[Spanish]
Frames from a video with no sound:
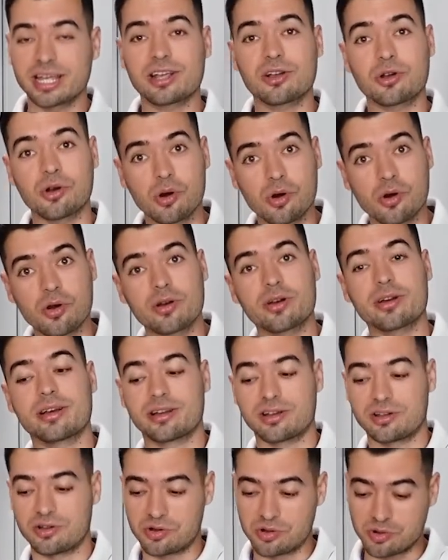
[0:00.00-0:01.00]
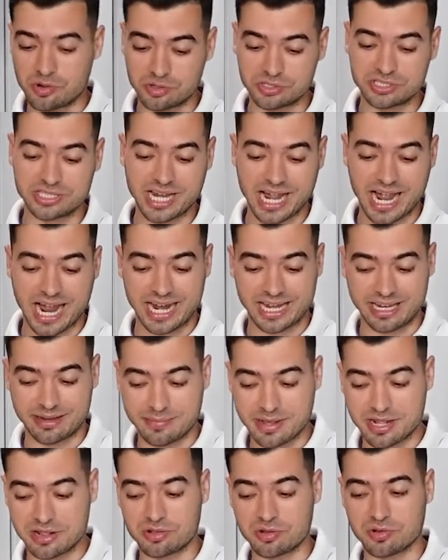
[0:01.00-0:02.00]
con los
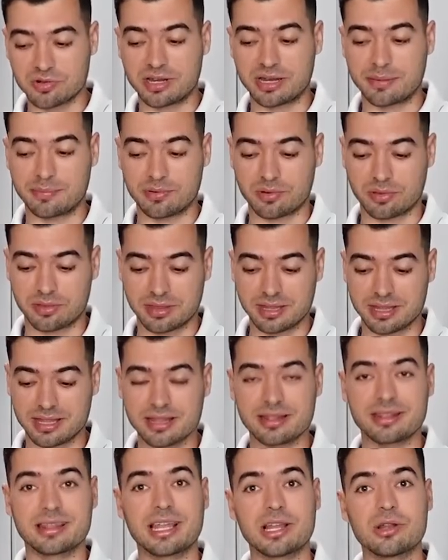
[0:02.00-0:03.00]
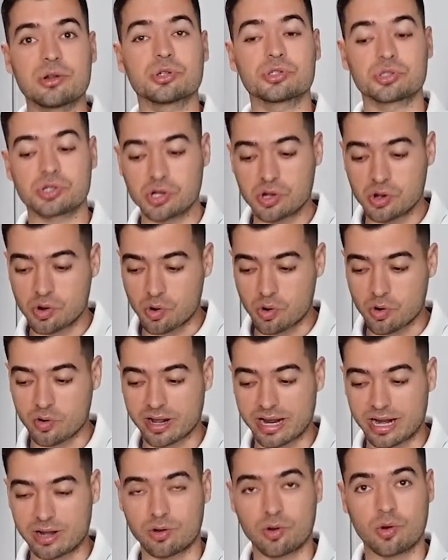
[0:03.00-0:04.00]
alimentos que proceden de los
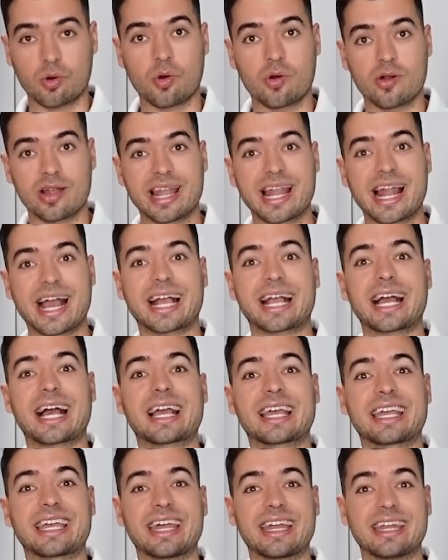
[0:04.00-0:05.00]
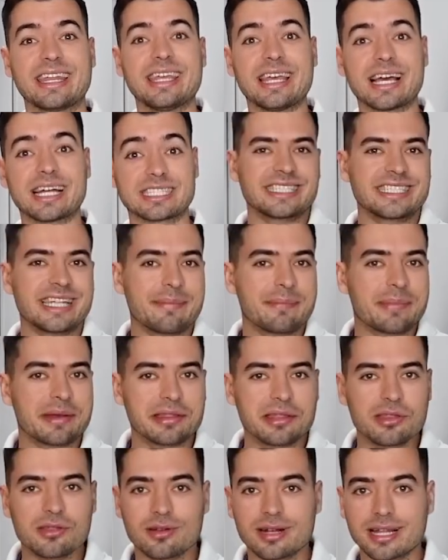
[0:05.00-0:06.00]
órganos, con la casquería. Se ha
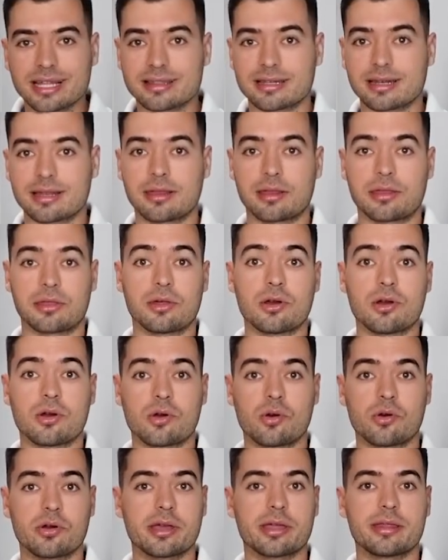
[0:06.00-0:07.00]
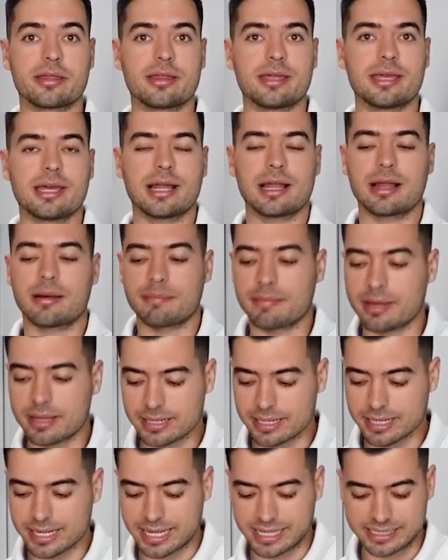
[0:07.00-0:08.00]
perdido la tradición. Hoy en día las
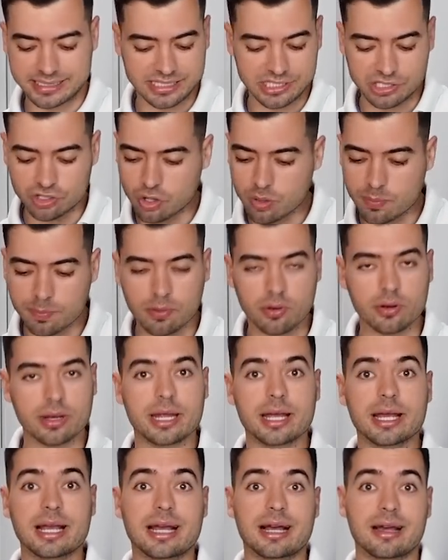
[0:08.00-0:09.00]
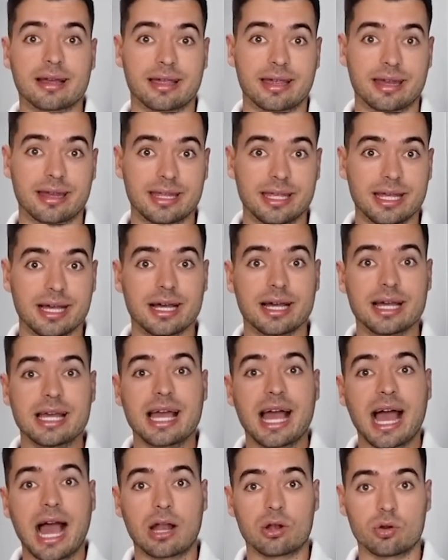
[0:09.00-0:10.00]
madres casi no ponen casquería
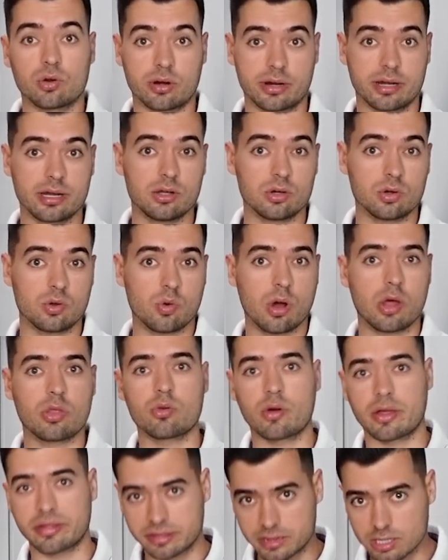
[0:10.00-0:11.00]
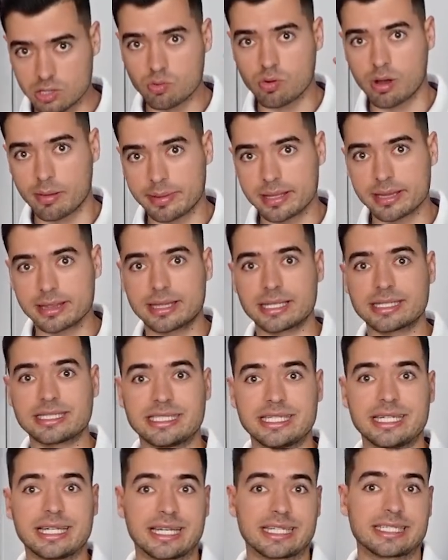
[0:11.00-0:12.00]
a los críos cuando antiguamente
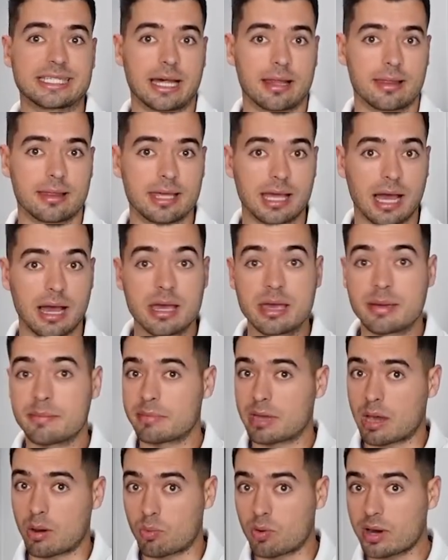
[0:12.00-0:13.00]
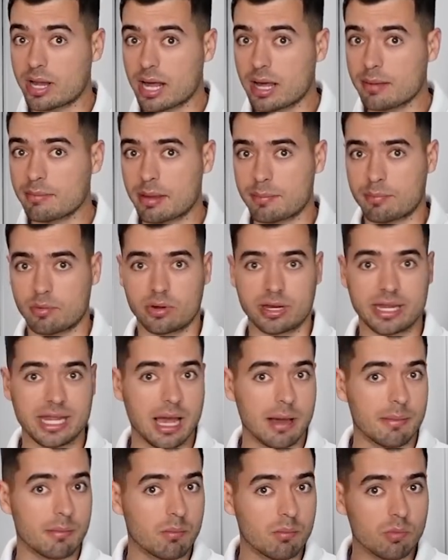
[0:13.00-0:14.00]
sí que se hacía. Mi abuela me
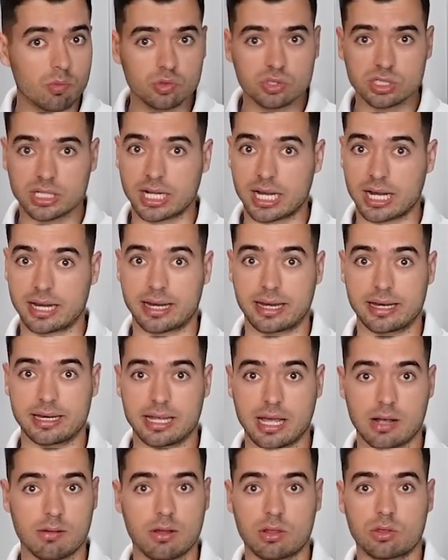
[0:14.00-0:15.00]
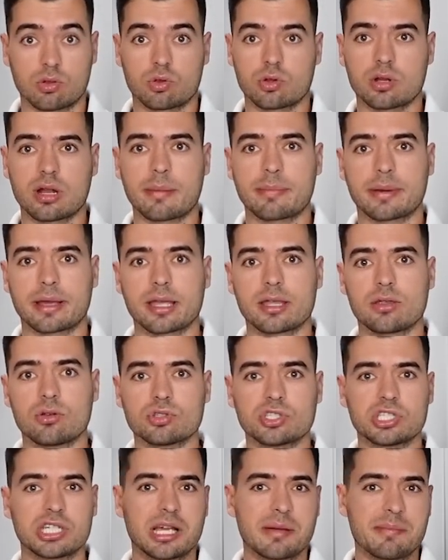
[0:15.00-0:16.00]
ponía mucha casquería cuando yo era
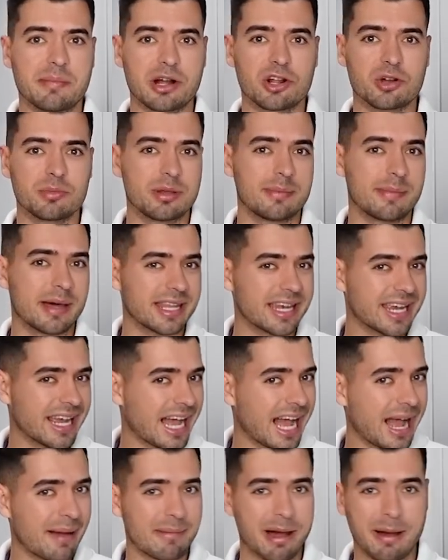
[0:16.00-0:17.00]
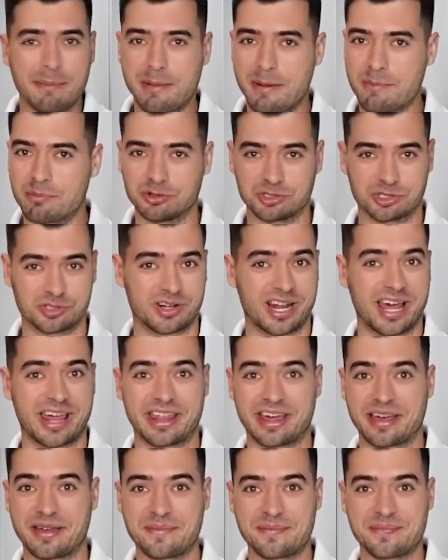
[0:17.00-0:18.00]
pequeño, sin embargo mi madre jamás me puso
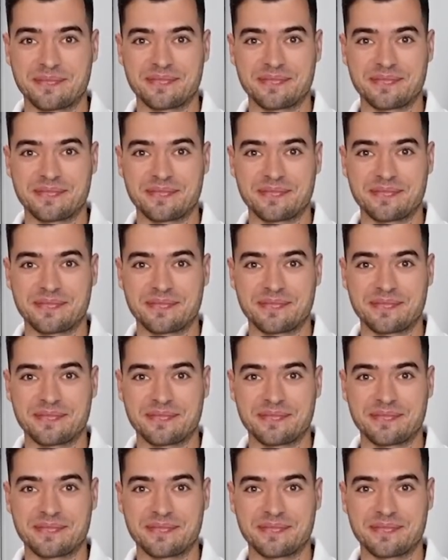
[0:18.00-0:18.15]
nada.